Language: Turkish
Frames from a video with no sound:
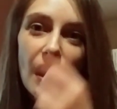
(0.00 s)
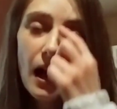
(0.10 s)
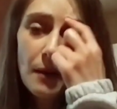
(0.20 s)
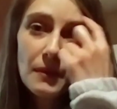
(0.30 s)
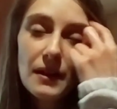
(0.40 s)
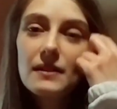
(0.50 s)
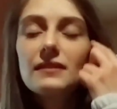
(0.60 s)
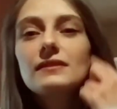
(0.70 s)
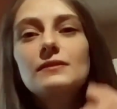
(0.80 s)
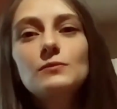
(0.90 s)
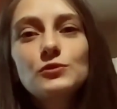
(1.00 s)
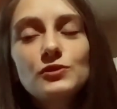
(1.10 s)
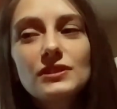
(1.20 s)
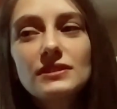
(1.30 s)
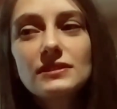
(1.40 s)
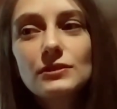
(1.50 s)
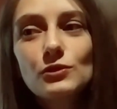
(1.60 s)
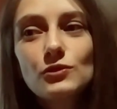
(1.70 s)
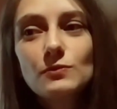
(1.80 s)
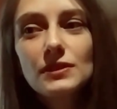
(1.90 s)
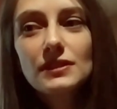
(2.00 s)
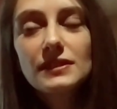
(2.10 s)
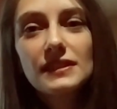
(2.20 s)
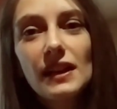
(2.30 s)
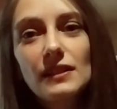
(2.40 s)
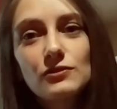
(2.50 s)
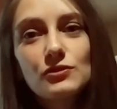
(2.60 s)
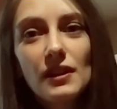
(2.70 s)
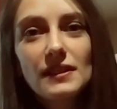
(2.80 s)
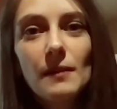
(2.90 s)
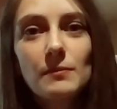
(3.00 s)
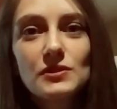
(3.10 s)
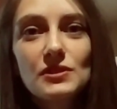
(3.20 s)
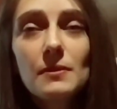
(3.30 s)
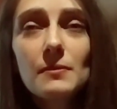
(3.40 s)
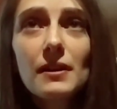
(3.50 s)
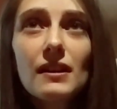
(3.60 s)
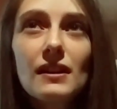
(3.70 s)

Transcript: Ama bunların yorumlarını detaylı şu an yapmayacağım ama